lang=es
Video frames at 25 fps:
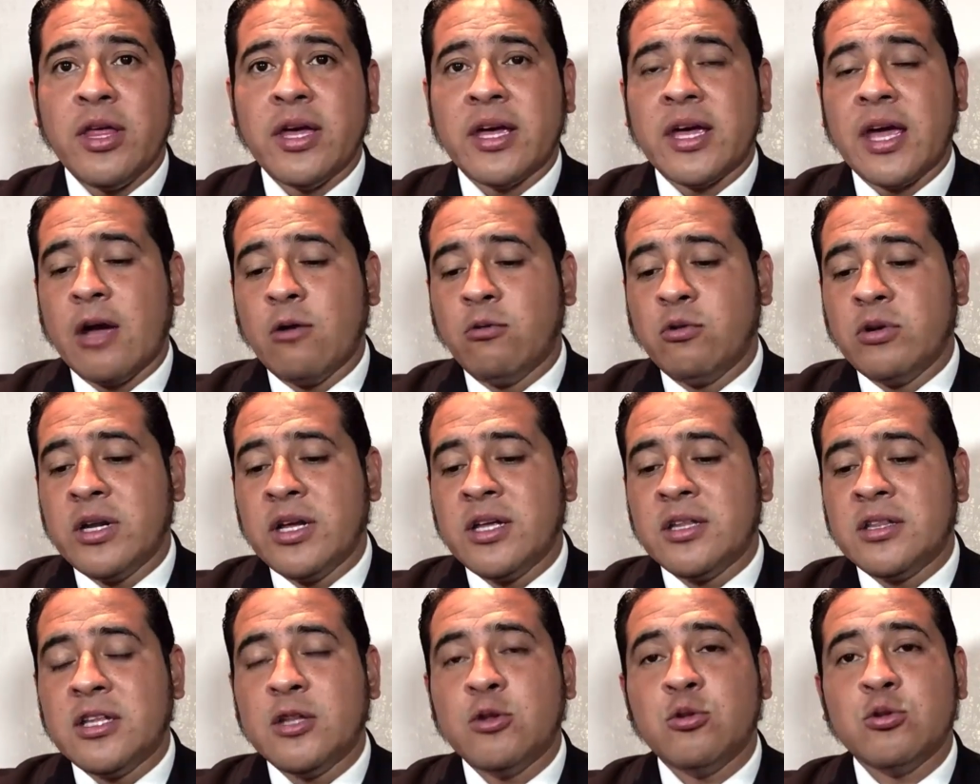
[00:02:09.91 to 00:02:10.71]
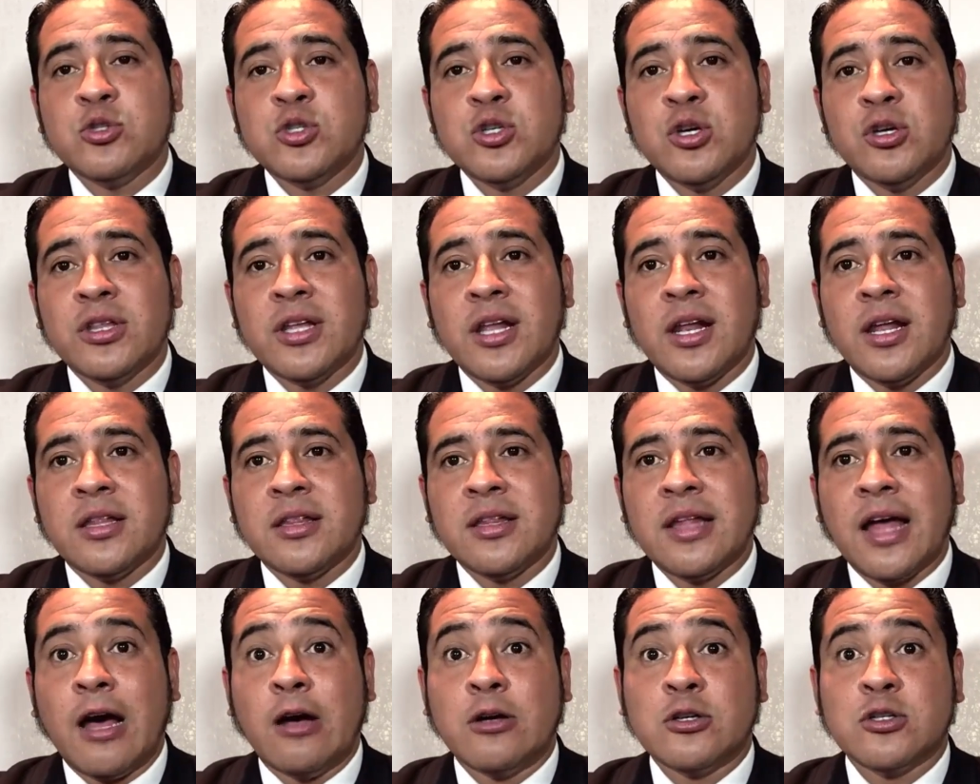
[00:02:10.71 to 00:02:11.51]
de que una institución del
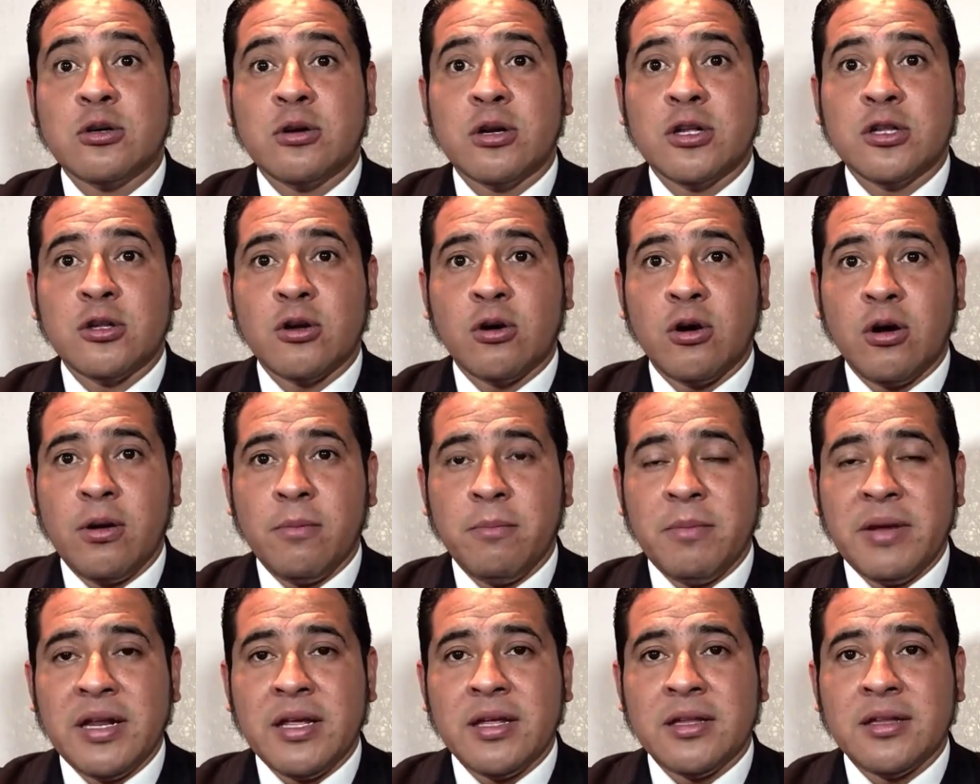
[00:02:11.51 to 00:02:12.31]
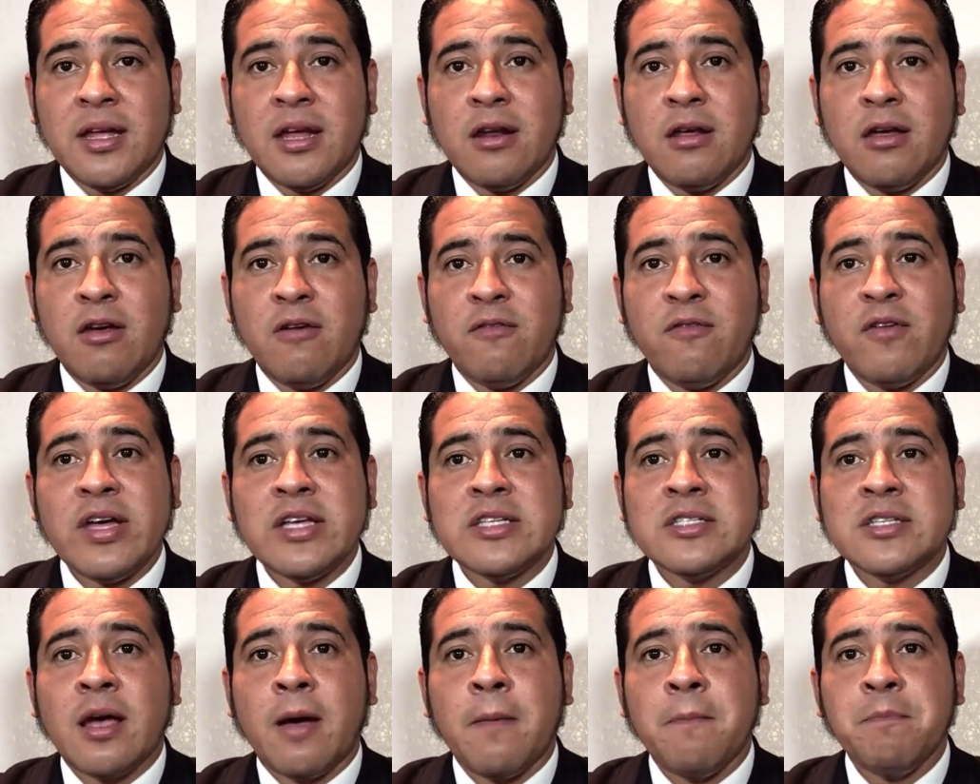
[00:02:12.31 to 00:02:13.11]
Estado, sobre todo el Ministerio de
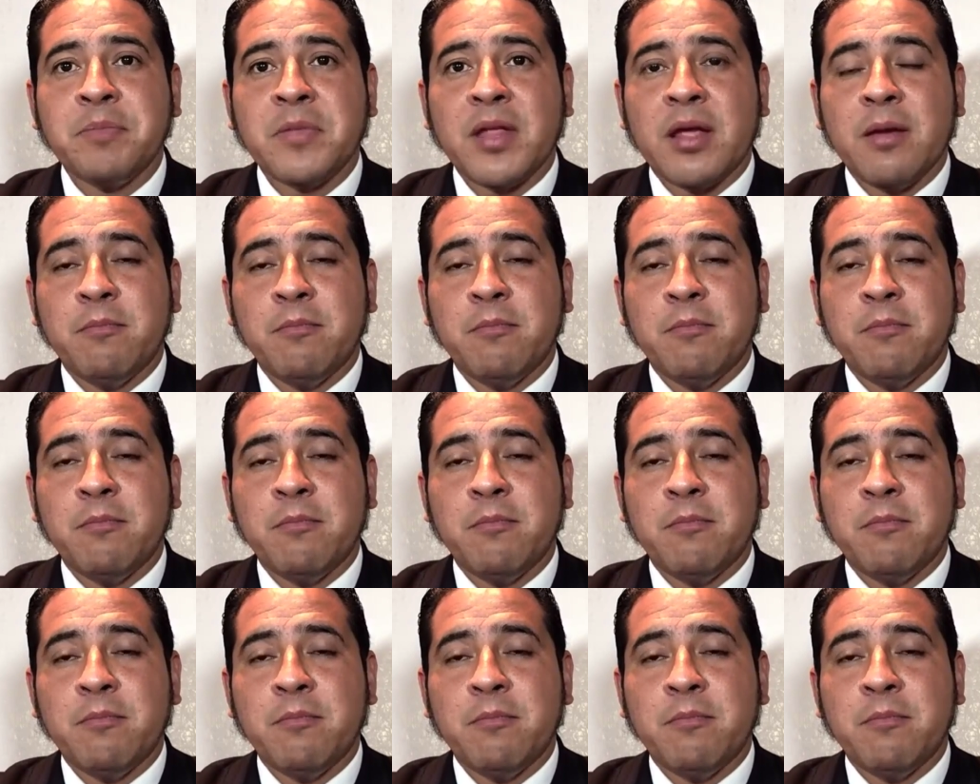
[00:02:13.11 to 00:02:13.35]
Defensa,